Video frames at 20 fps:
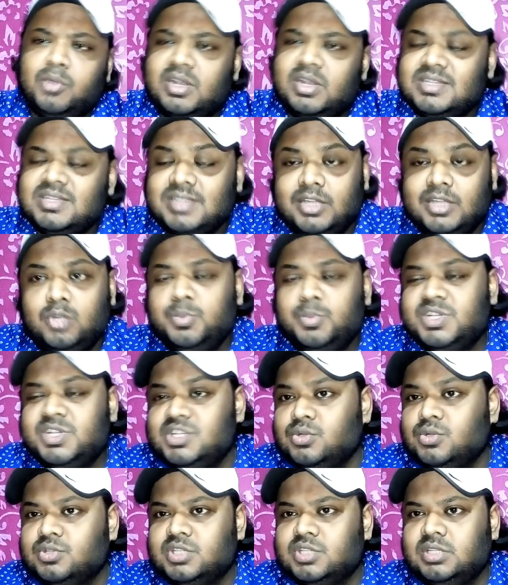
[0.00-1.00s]
বলেন স্যার একটু বেশি
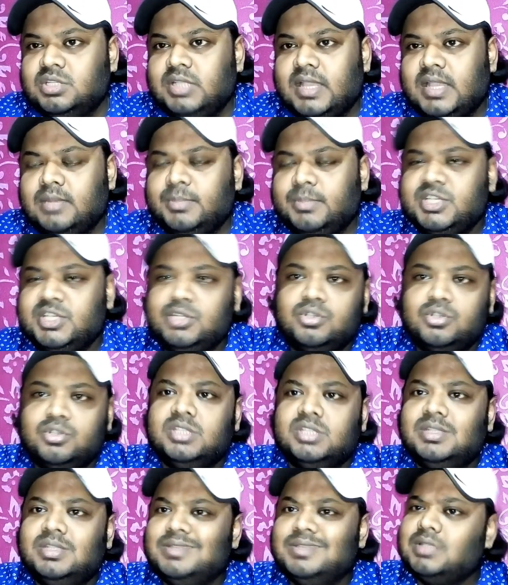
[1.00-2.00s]
কোশ্চেন দেন বেশি
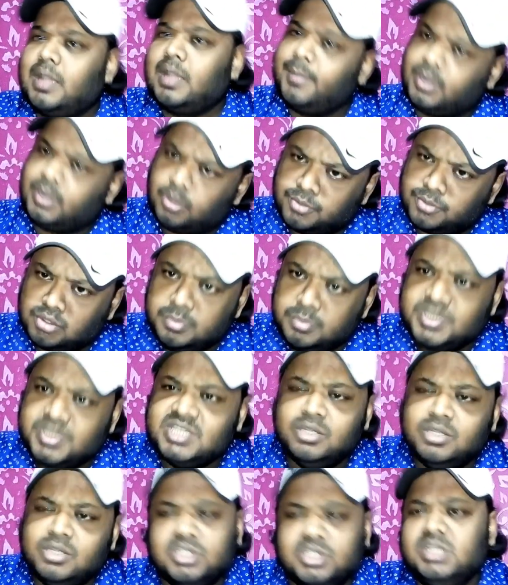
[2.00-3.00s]
কোশ্চেন দেন তা আমরা সবসময় বেশি
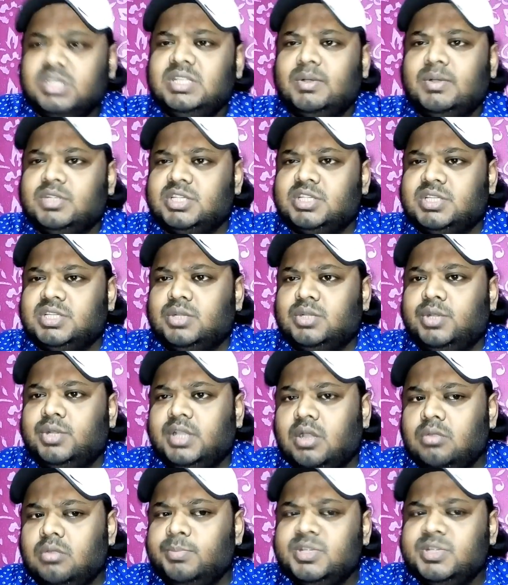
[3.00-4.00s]
কোশ্চেনই দেওয়ার চেষ্টা করি
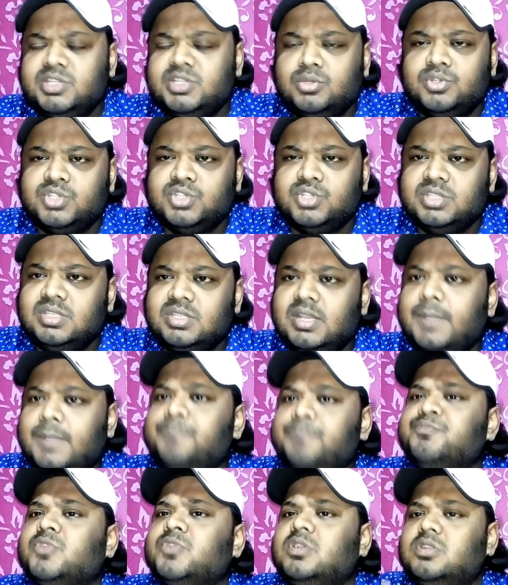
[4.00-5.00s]
কারণ বেশি কোশ্চেন দিলে
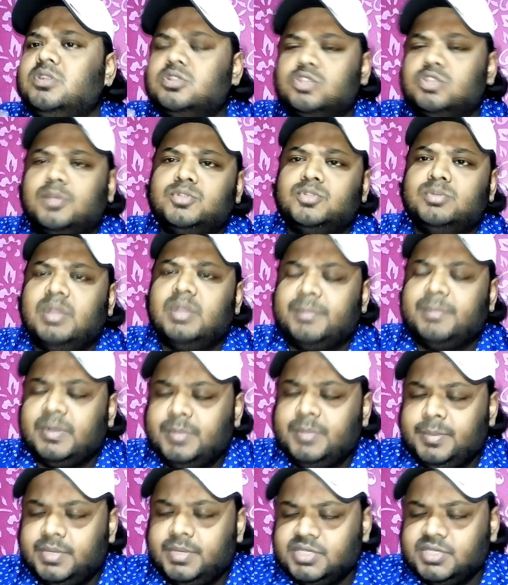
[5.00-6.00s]
সবসময় আপনার
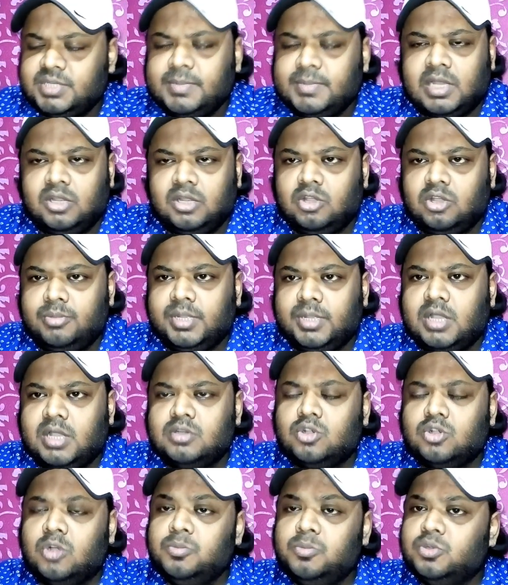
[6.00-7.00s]
প্রিপারেশন ভালো হবে কারণ
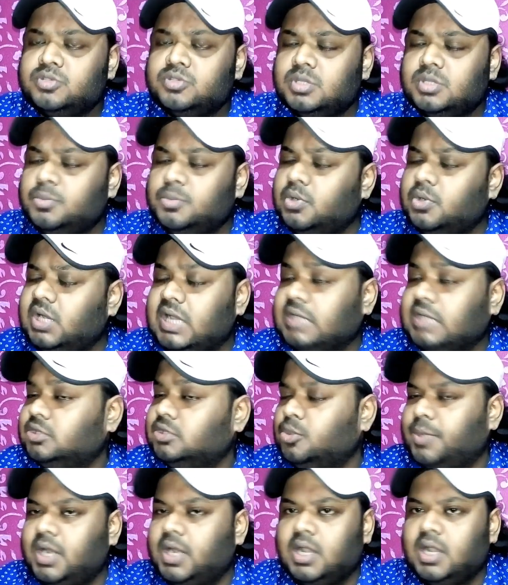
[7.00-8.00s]
কম কোশ্চেন পড়লে
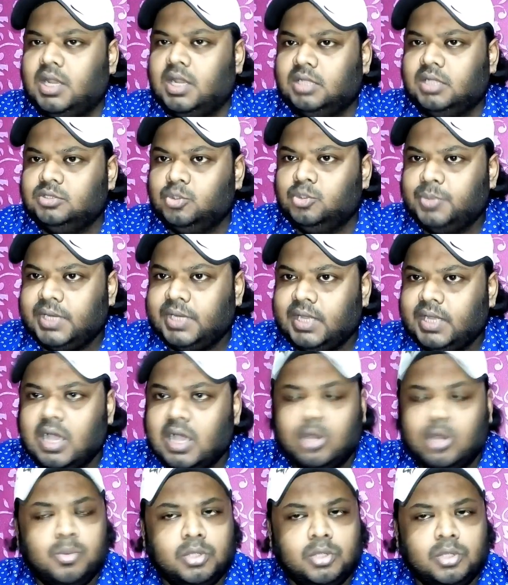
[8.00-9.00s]
লাগতেও পারে না লাগতেও পারে
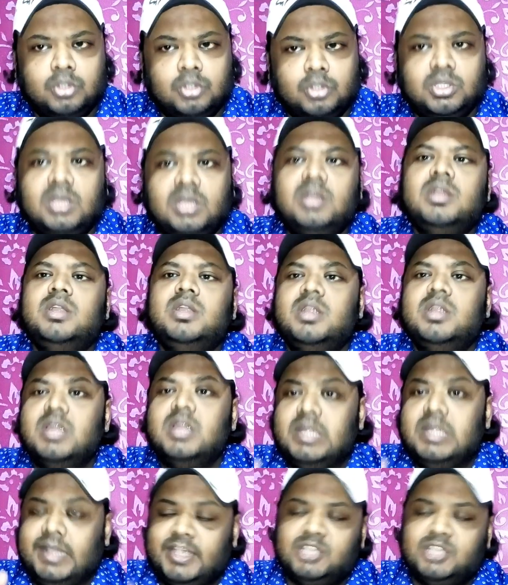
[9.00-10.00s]
আরও বড় কথা
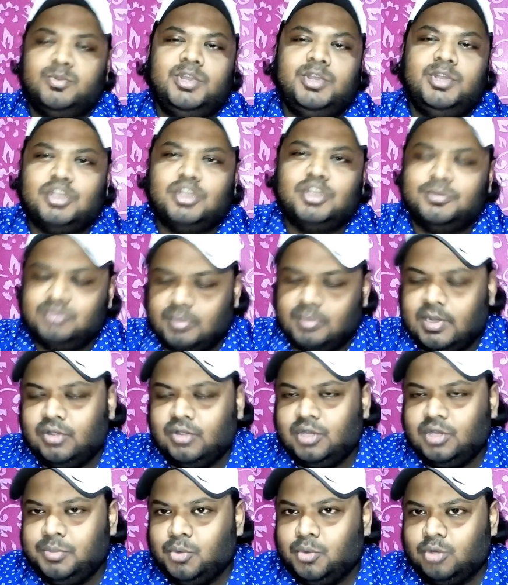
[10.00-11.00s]
টেক্সট বইটা সবসময় ভালো
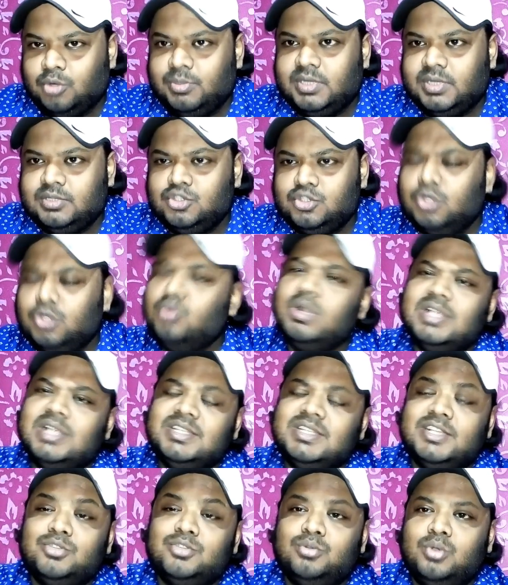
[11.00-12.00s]
করে পড়বেন চলুন
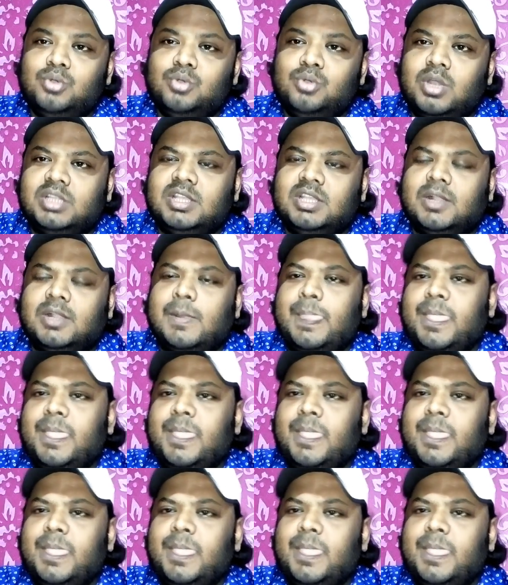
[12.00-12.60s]
আজকে শুরু করা যাক